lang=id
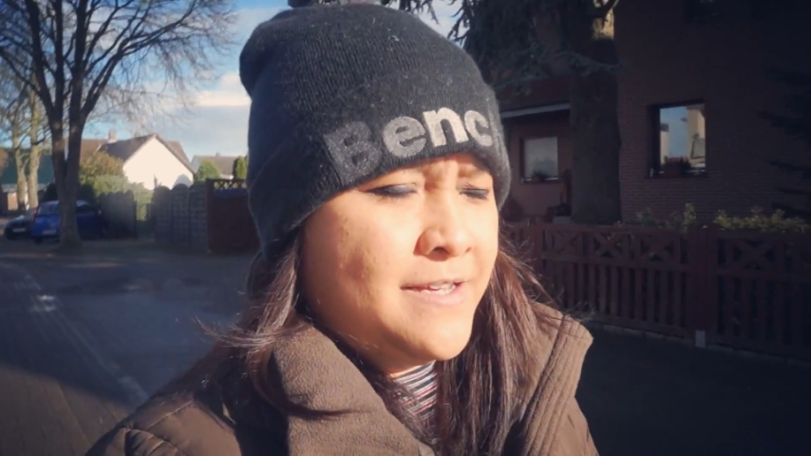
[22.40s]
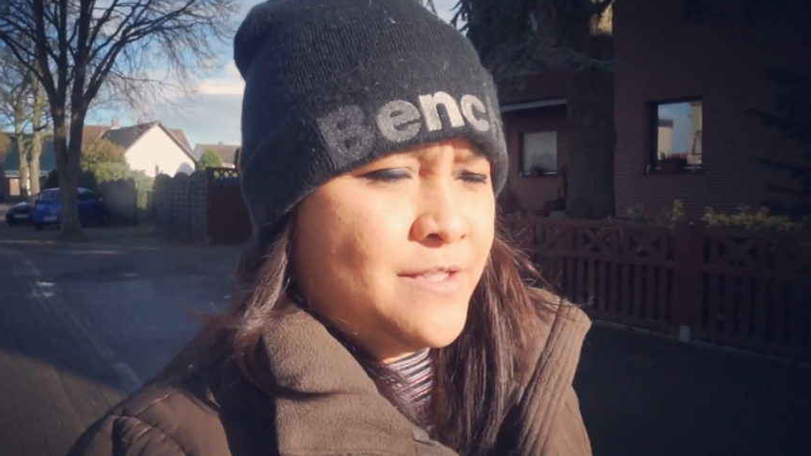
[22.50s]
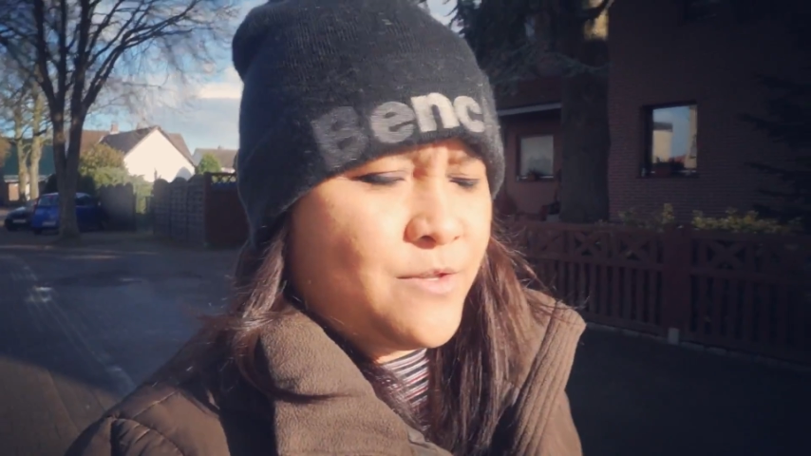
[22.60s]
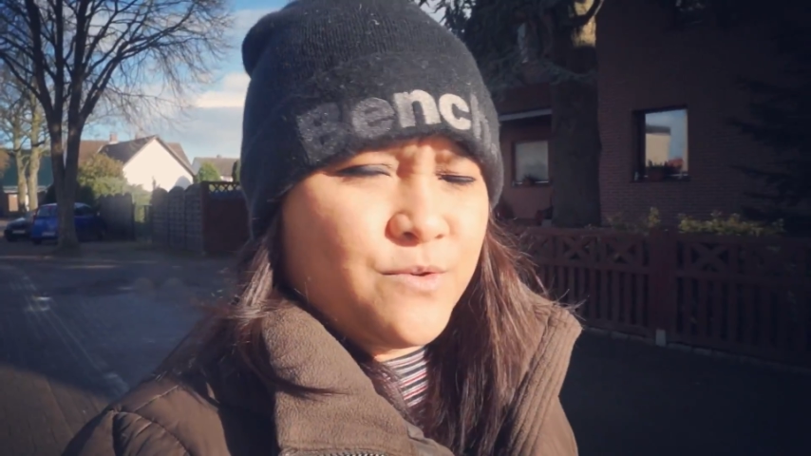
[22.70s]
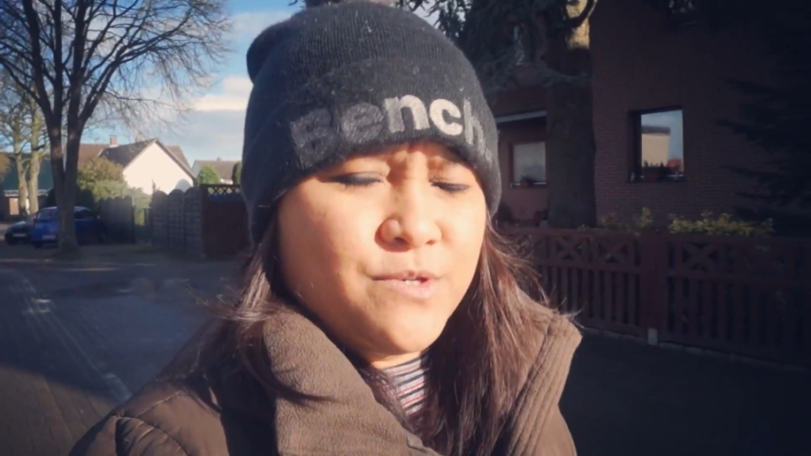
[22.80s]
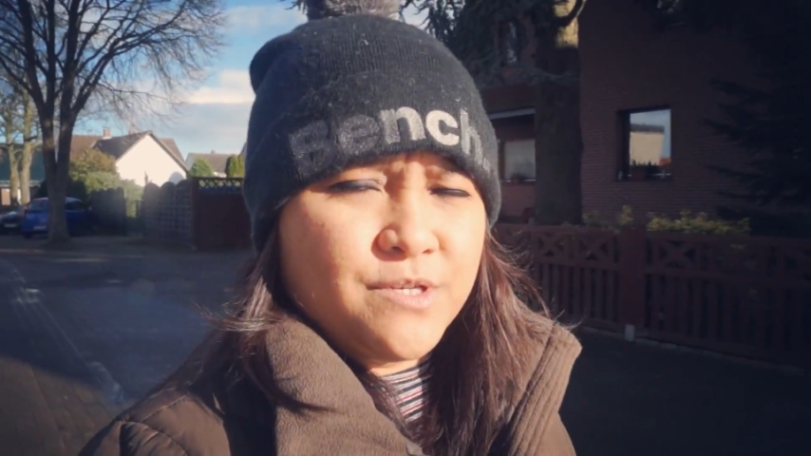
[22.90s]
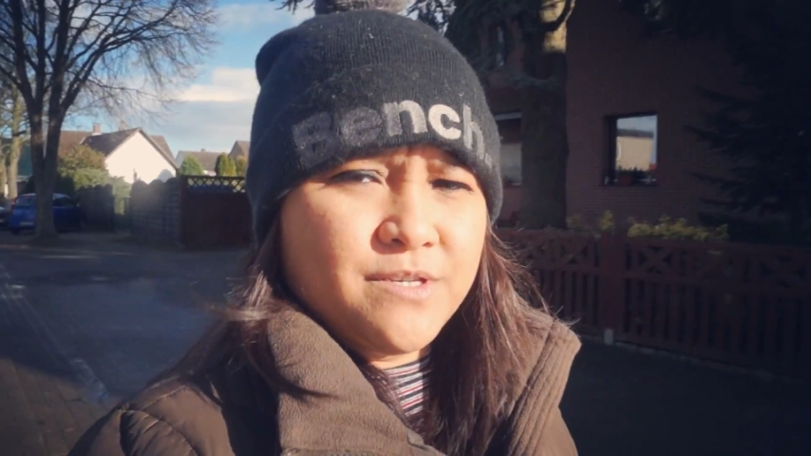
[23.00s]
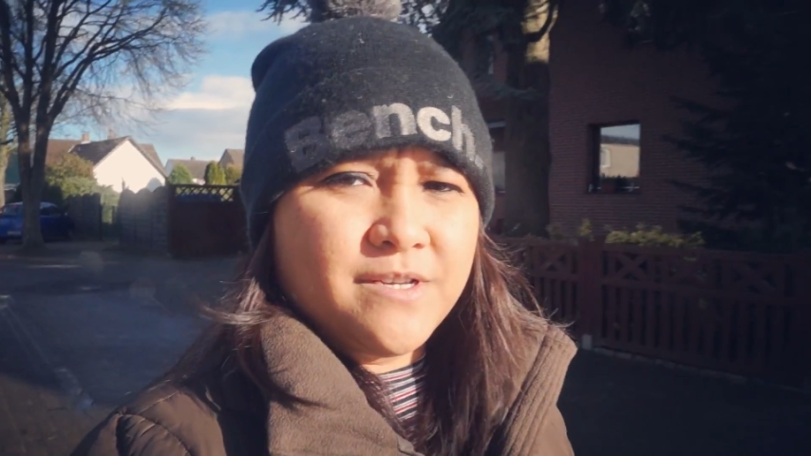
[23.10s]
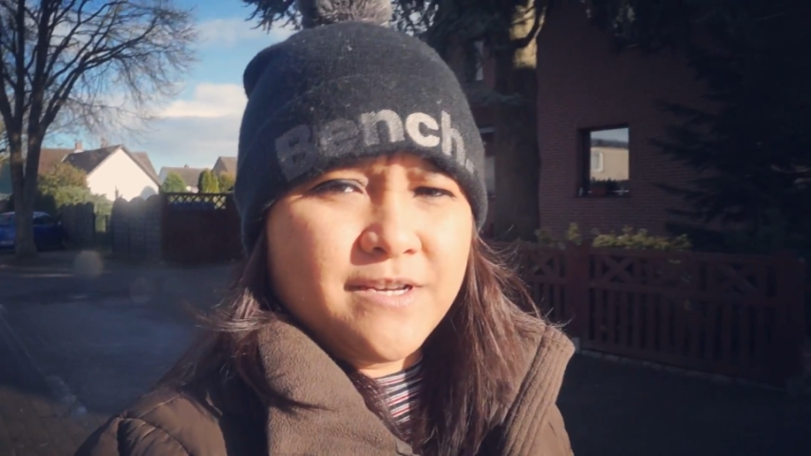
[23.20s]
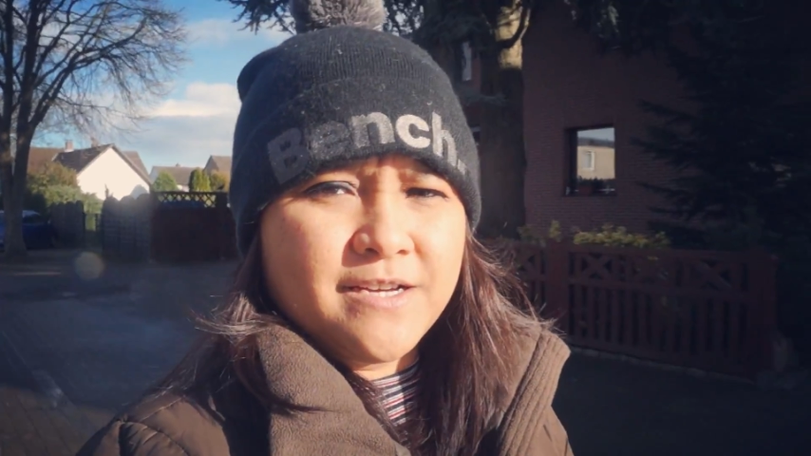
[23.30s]

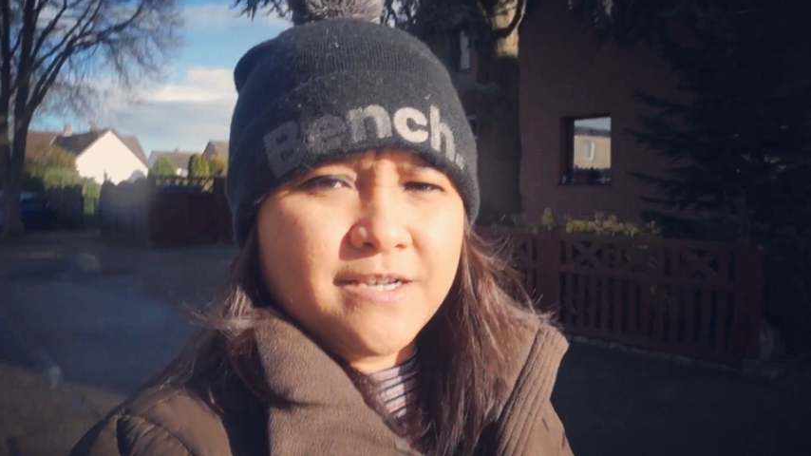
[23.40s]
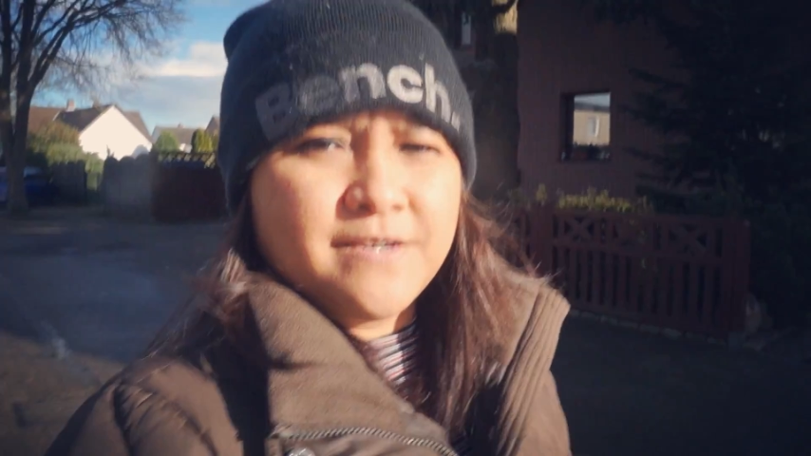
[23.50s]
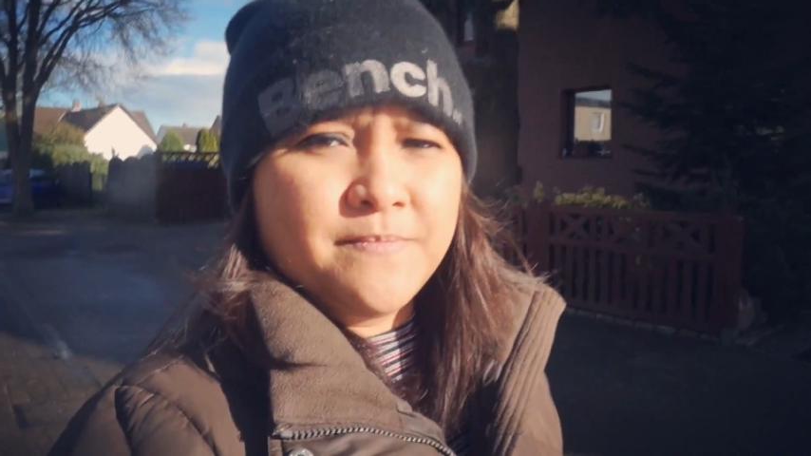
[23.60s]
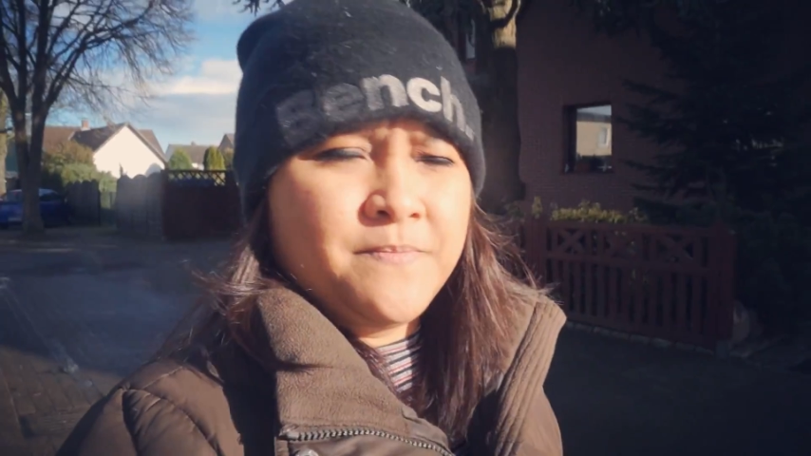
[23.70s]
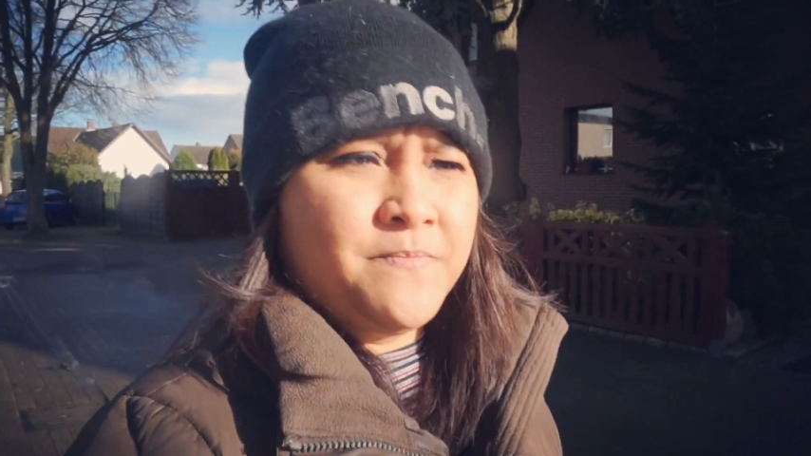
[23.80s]
terus um,